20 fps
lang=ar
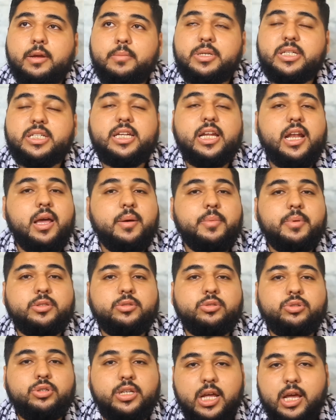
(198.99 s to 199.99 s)
بالسلامة
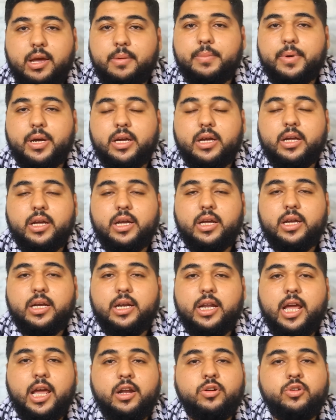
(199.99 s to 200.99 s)
التامة
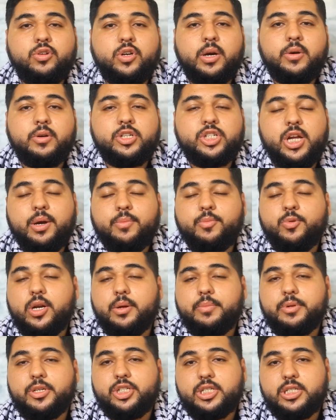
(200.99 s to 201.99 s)
لأهلنا
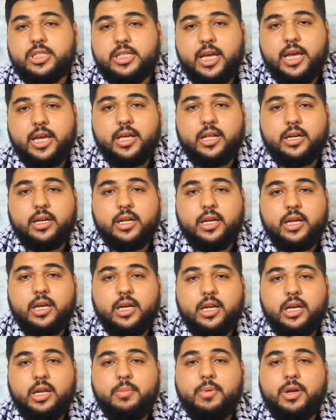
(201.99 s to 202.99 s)
وشعبنا بالجزائر
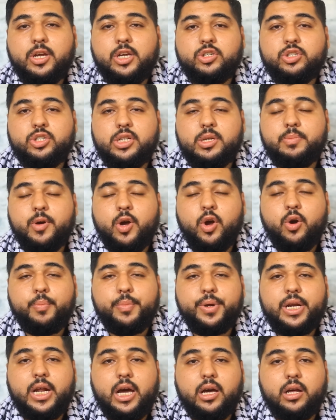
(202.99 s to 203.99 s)
لما
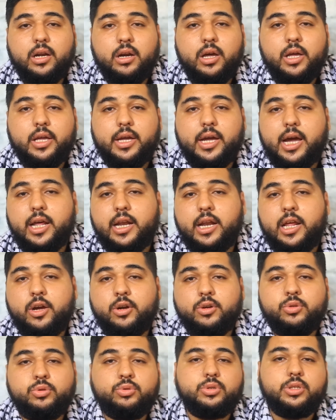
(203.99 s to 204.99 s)
يصيبهم من حرائق على
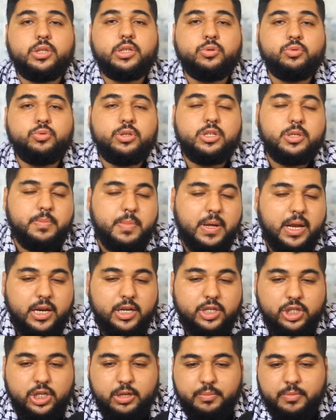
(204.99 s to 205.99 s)
حدود تونس
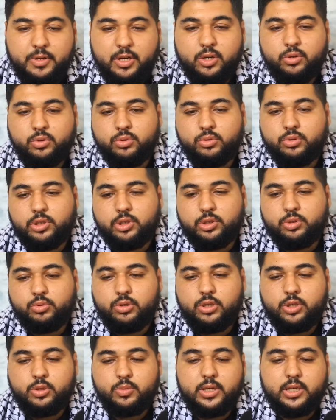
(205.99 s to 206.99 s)
بلشت من حدود
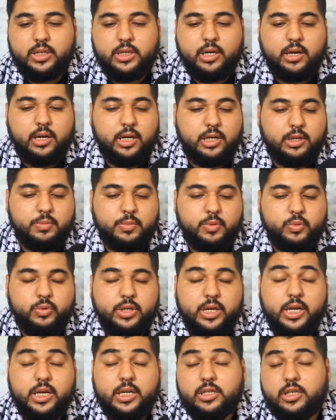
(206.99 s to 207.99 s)
تونس وانتقلت من
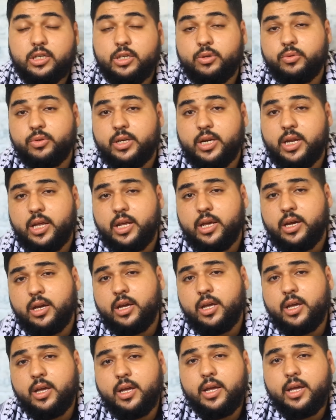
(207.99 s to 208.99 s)
ولاية لولاية
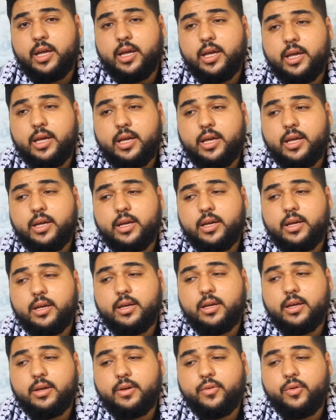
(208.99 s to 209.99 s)

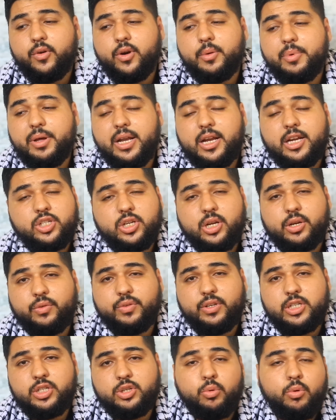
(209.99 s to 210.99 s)
آه، وبلشت
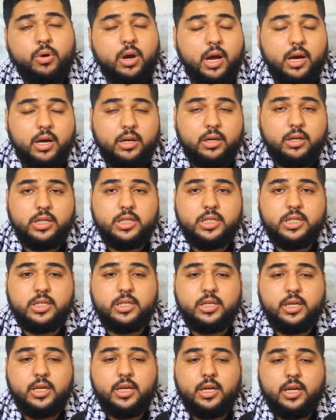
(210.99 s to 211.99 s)
في سوق أهراس